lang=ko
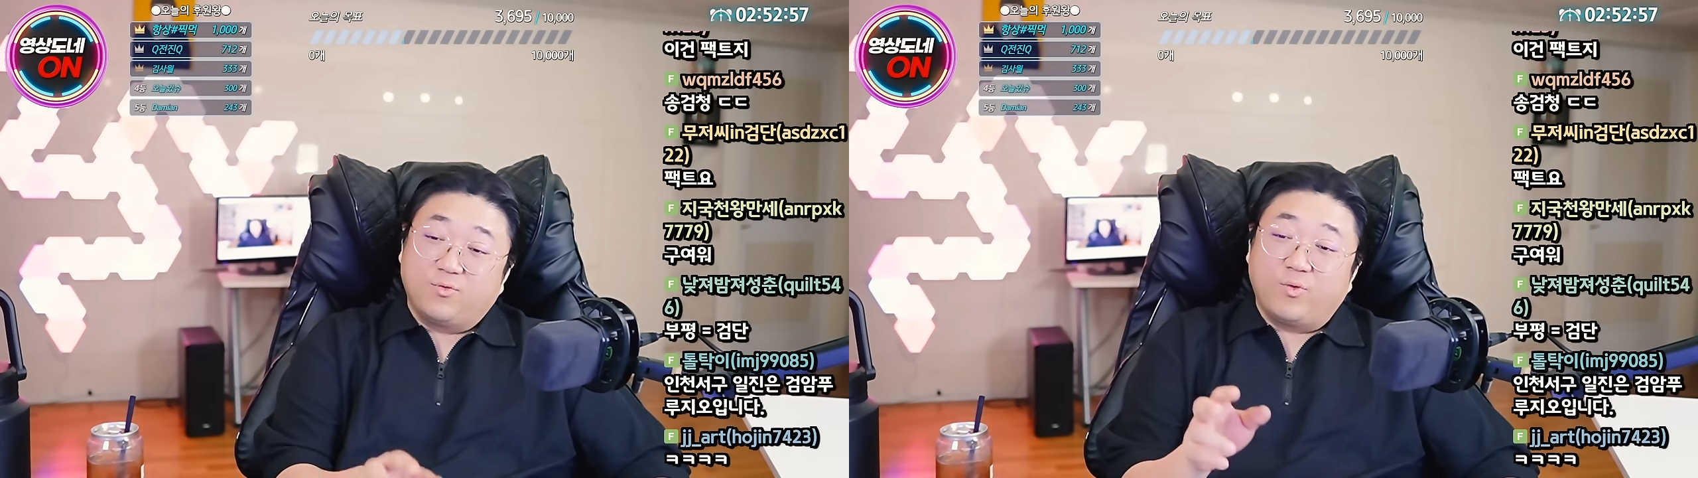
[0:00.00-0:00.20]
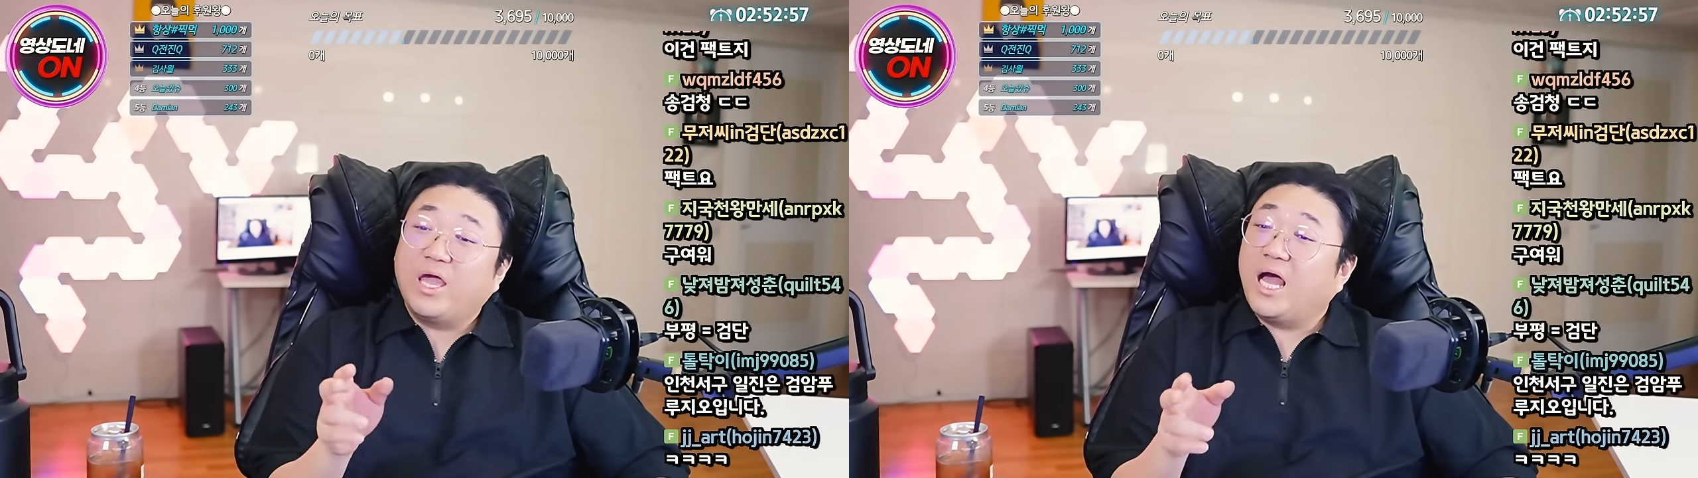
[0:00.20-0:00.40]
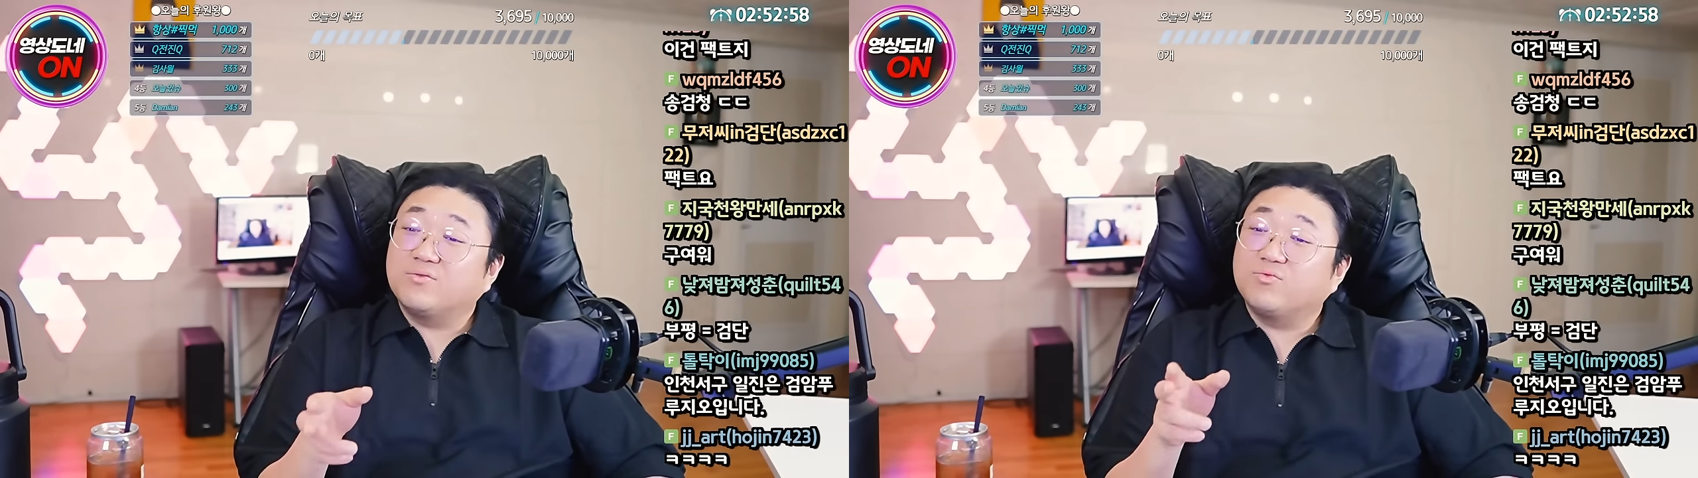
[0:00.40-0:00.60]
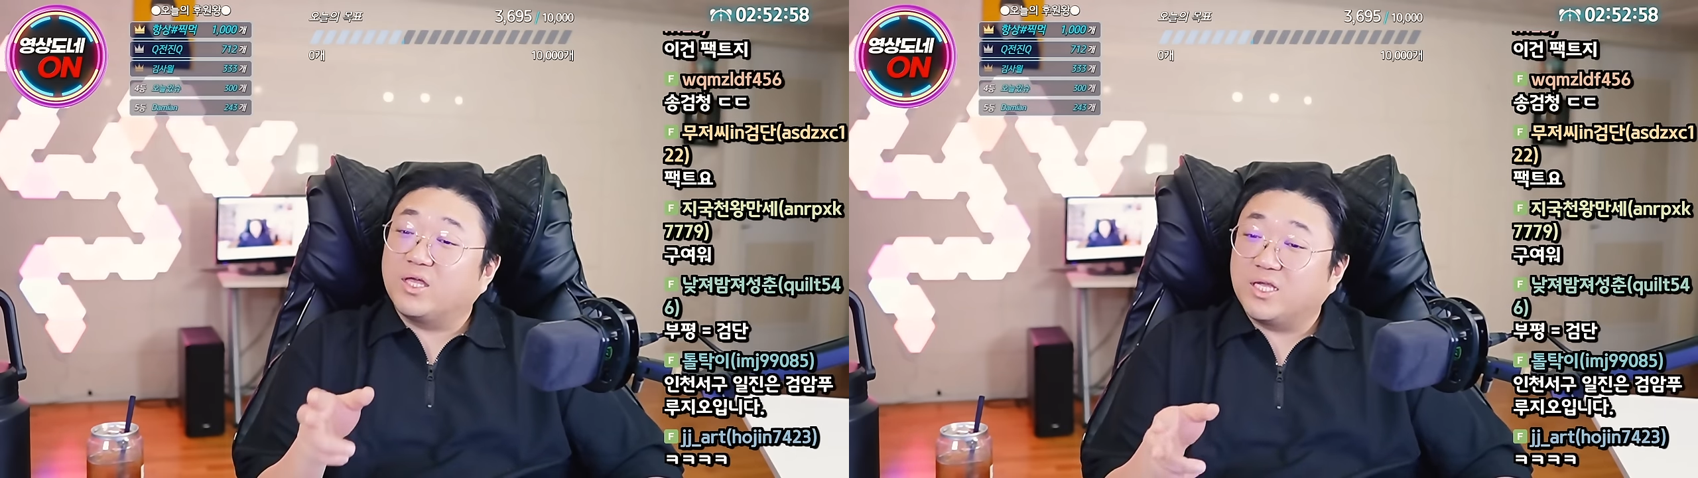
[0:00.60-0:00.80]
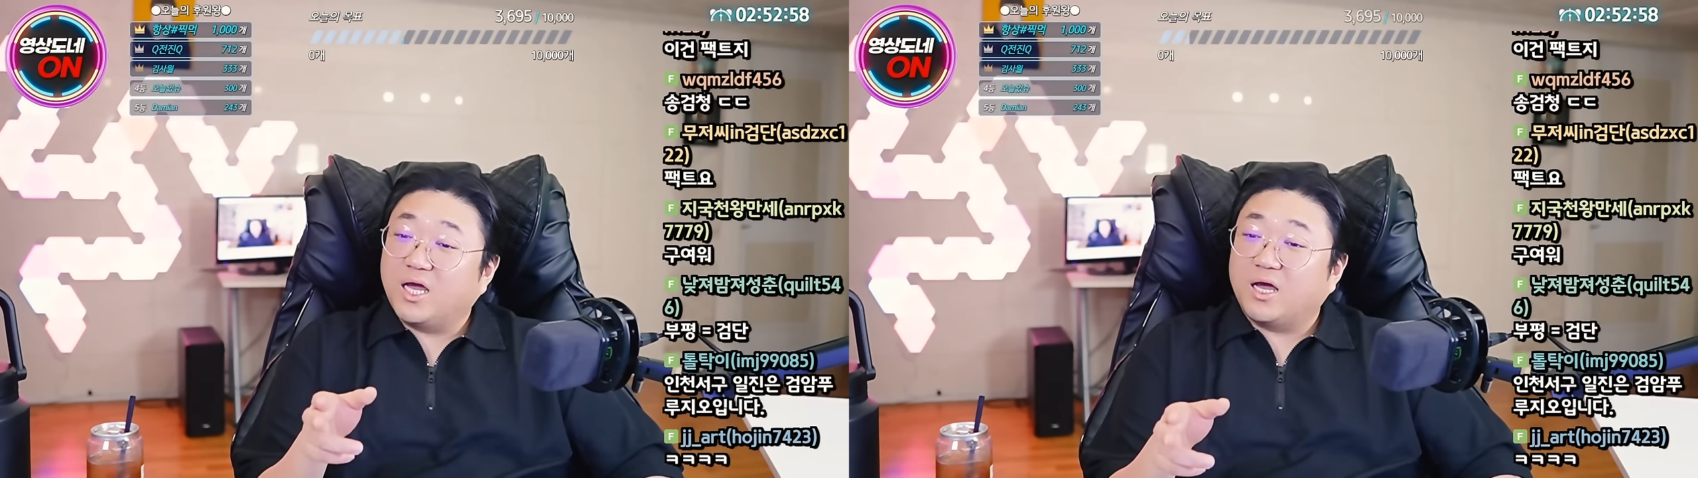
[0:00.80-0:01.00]
왜안
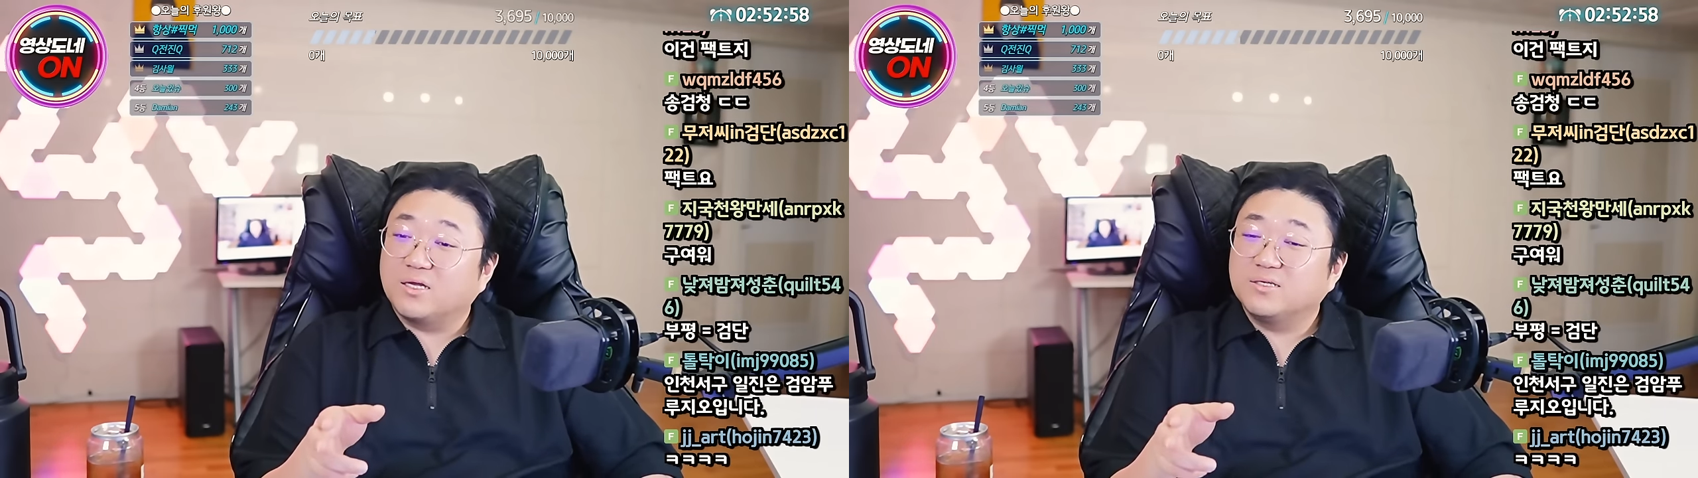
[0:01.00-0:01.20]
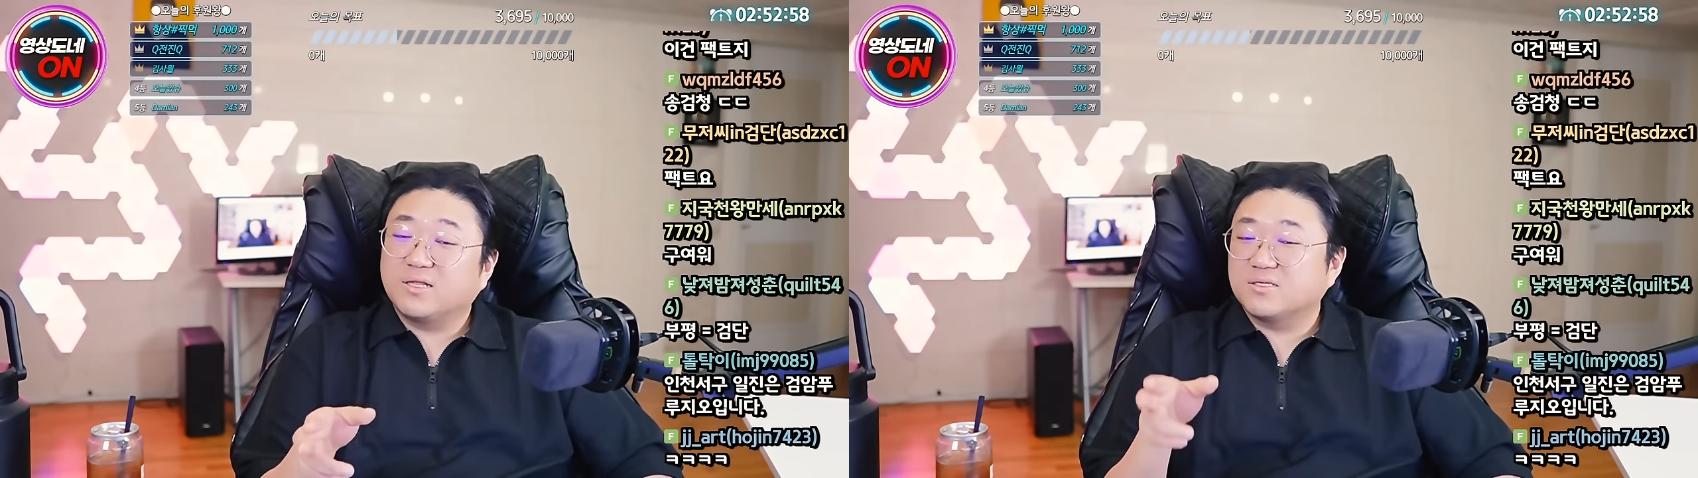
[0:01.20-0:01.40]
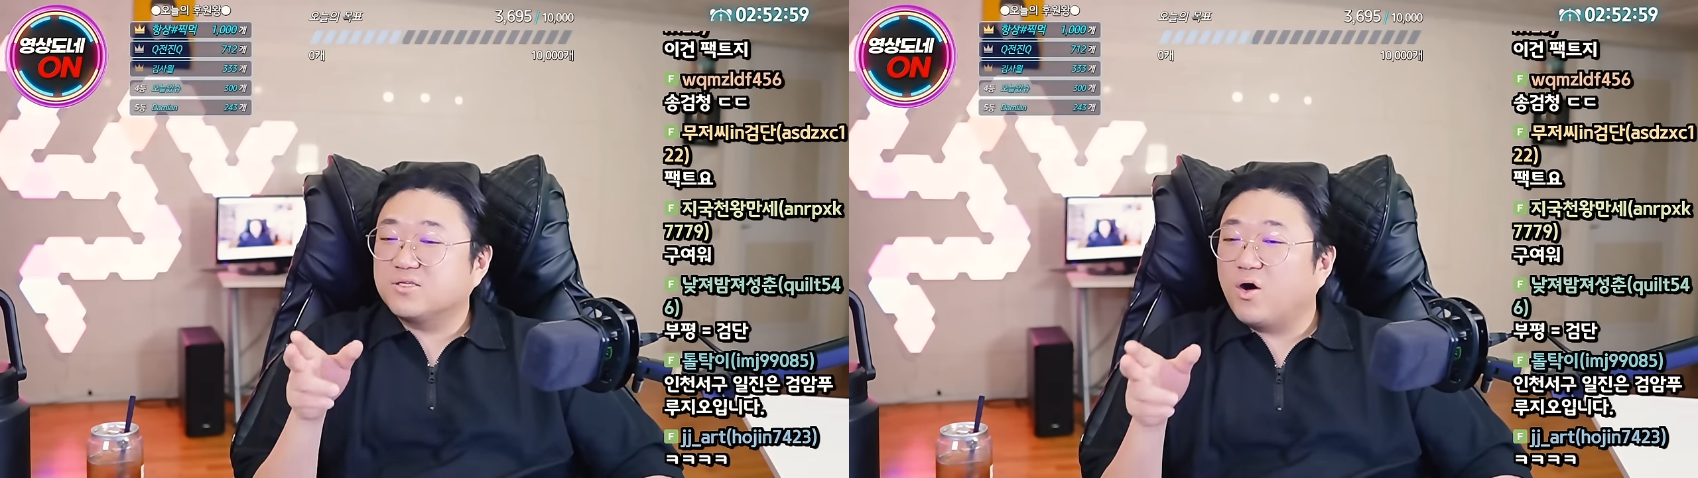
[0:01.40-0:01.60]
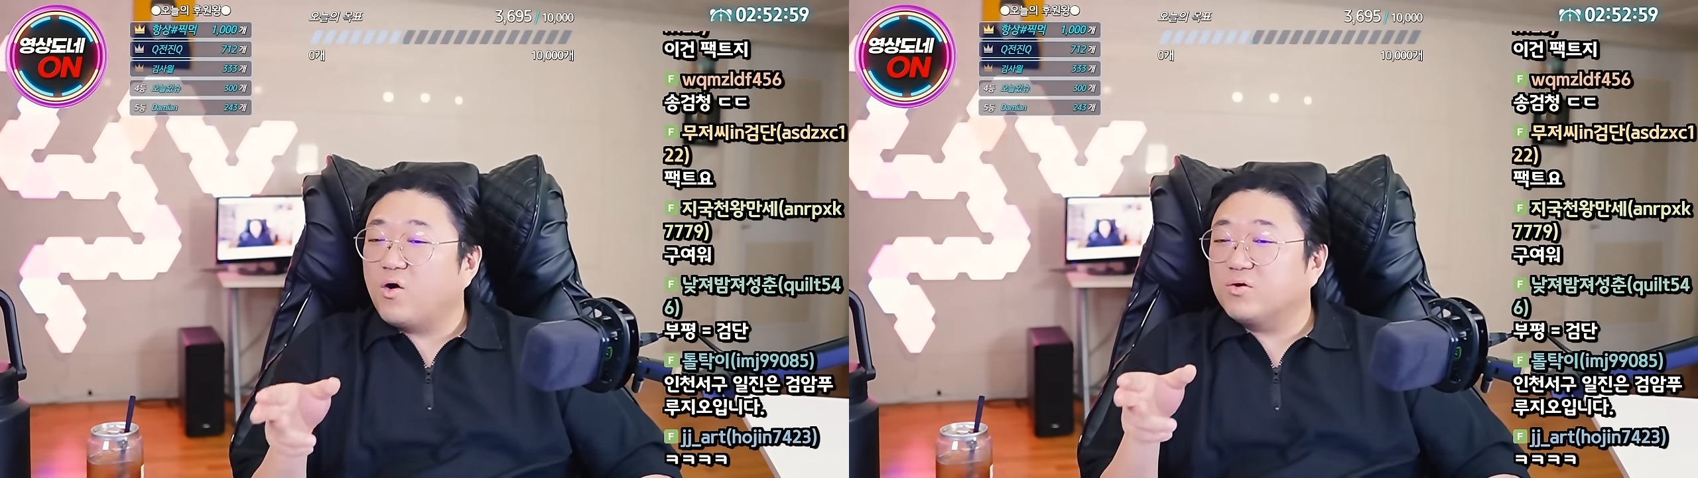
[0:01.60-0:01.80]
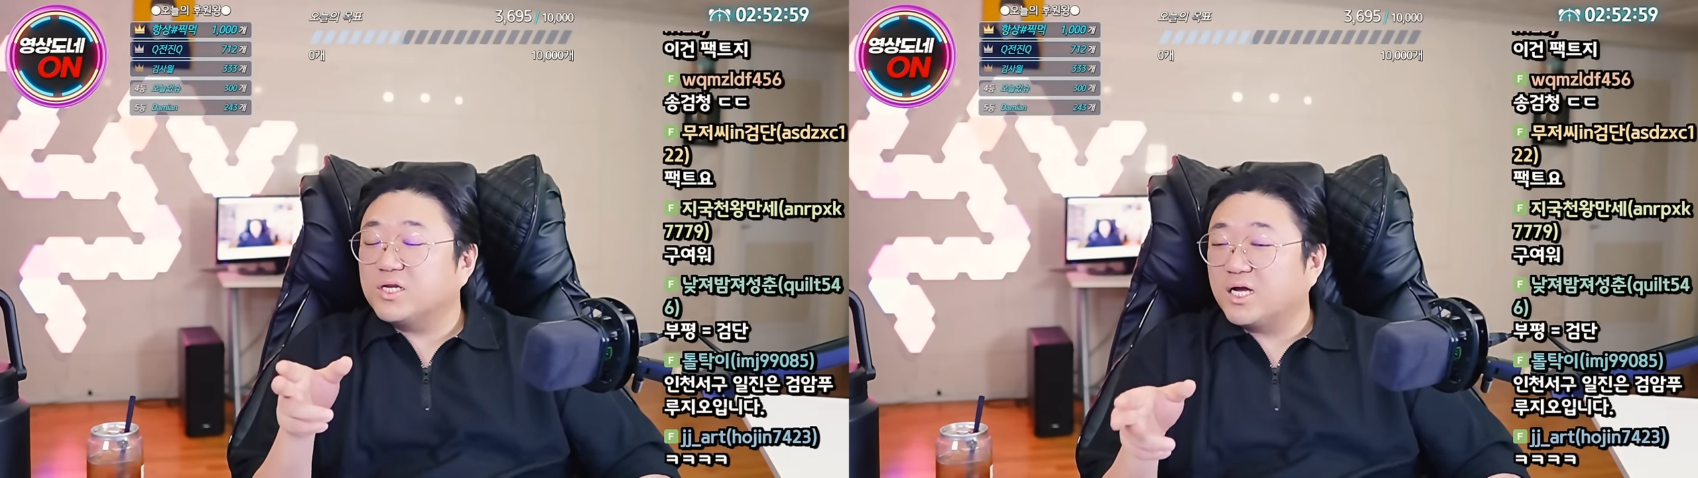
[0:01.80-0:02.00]
되냐? 일단
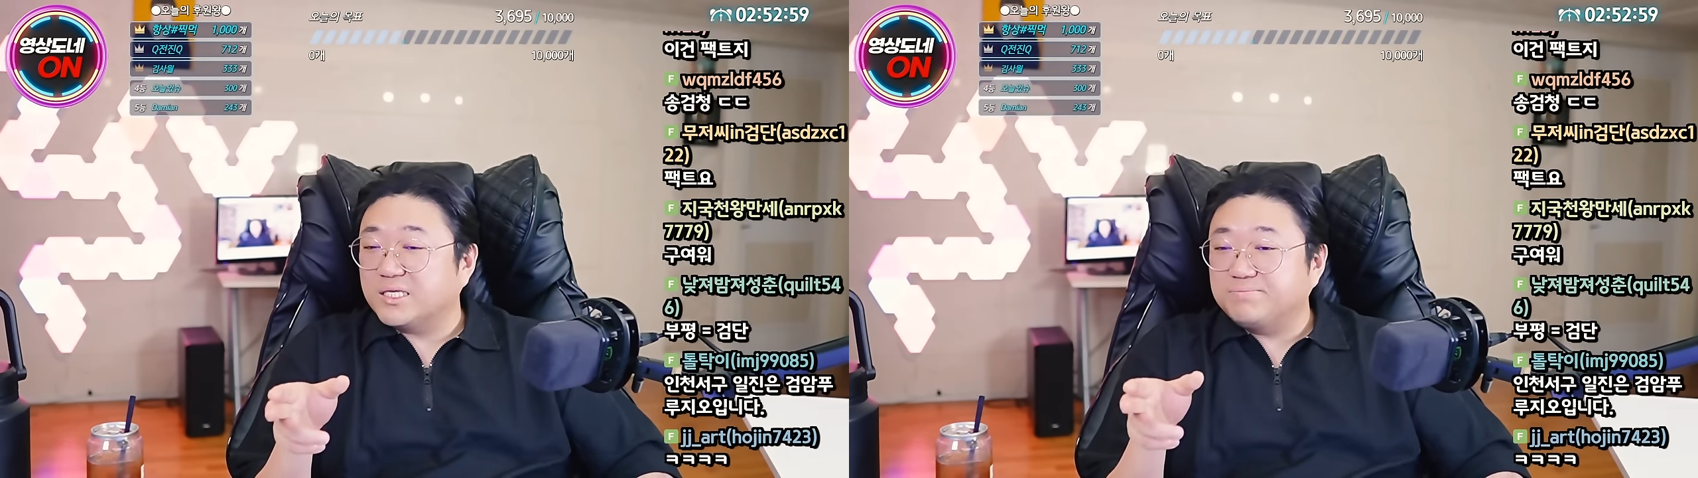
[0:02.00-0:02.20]
서울이랑